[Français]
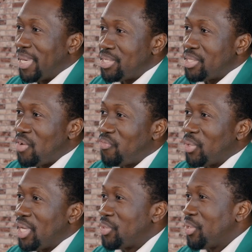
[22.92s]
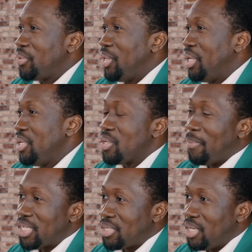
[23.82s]
président fondateur de l'Église
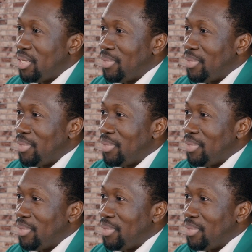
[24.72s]
Ambassade des